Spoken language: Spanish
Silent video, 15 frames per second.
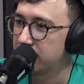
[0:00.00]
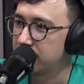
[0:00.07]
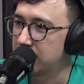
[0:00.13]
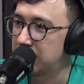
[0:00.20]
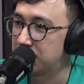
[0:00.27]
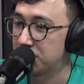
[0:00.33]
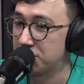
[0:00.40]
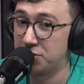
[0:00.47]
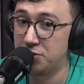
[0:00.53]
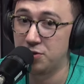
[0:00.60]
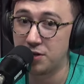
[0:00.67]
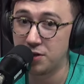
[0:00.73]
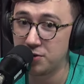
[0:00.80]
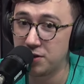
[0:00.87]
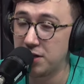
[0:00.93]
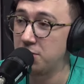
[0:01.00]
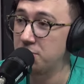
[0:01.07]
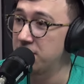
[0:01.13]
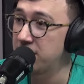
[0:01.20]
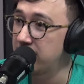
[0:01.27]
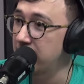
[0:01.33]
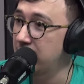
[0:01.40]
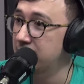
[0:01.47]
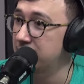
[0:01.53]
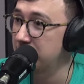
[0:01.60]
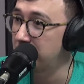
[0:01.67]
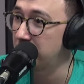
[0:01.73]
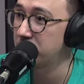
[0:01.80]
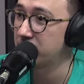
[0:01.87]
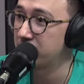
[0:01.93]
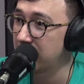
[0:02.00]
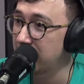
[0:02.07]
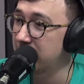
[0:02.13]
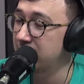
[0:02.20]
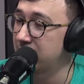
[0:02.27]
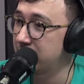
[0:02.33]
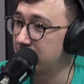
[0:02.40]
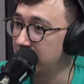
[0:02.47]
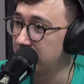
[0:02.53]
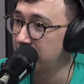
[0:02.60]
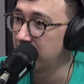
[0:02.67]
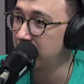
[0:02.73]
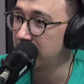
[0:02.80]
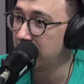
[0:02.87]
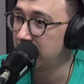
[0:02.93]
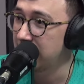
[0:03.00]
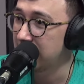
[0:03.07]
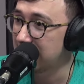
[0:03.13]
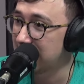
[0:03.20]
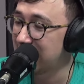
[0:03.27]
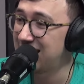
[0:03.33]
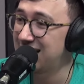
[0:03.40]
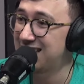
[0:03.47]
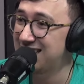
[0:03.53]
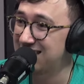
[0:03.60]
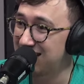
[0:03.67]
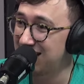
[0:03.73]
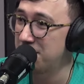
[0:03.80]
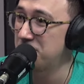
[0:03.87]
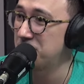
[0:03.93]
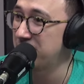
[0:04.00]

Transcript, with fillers: Entonces yo creo que Luis Díaz se podría decir que es el extremo